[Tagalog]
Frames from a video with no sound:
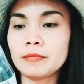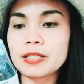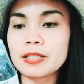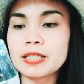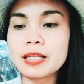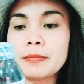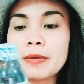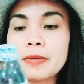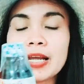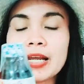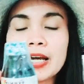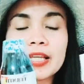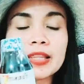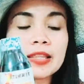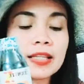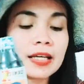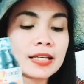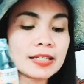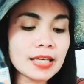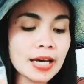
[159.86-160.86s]
Basta
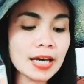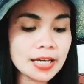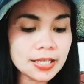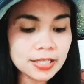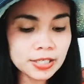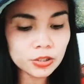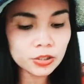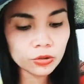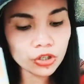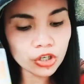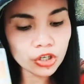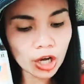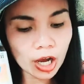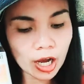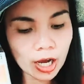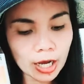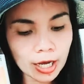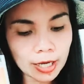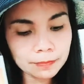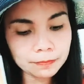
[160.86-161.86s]
maliit na size to
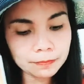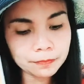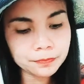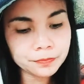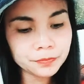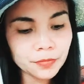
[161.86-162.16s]
siya.